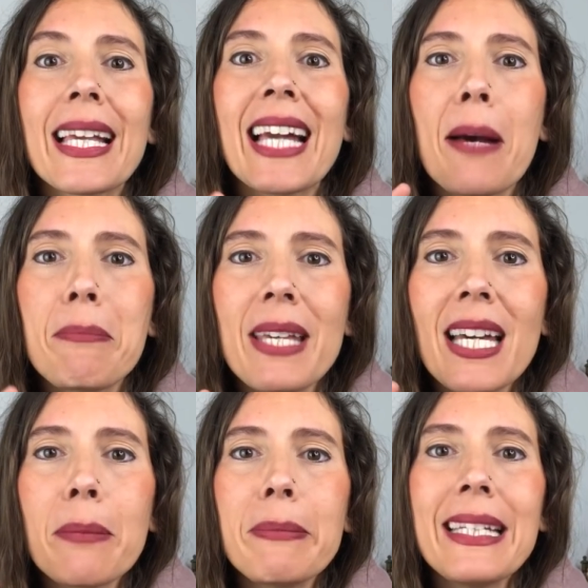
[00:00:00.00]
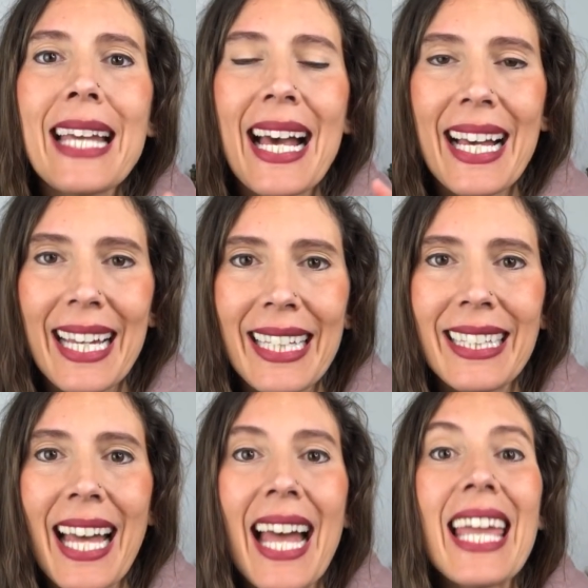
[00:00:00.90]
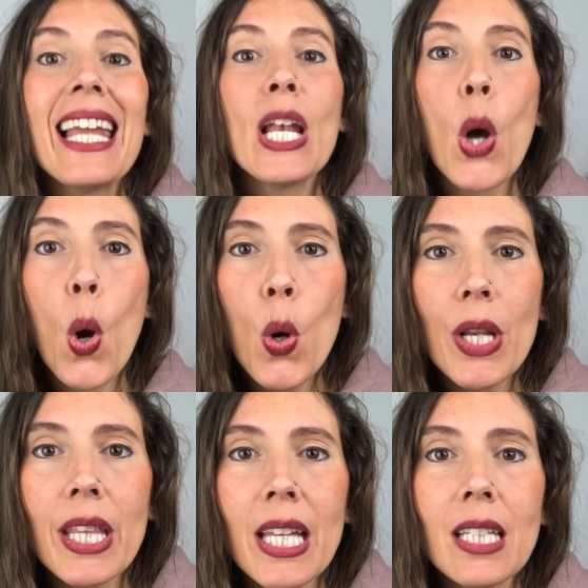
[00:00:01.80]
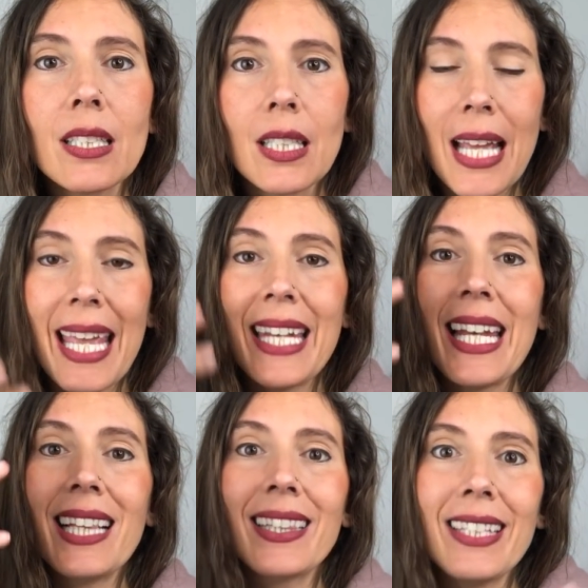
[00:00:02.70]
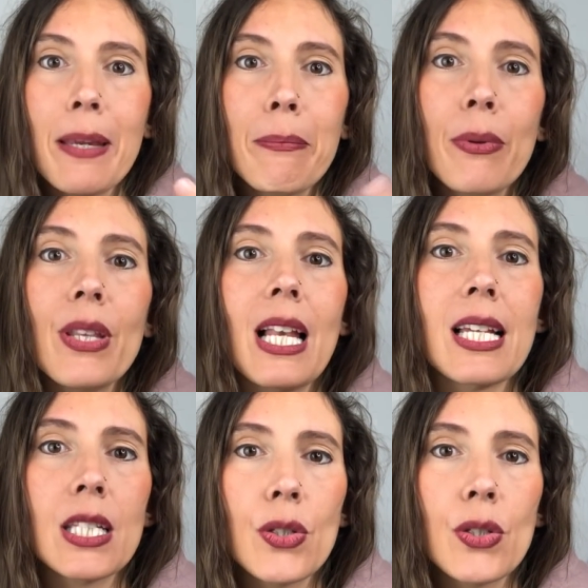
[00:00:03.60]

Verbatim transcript: cambiar mi agenda, el orden en el tiempo de las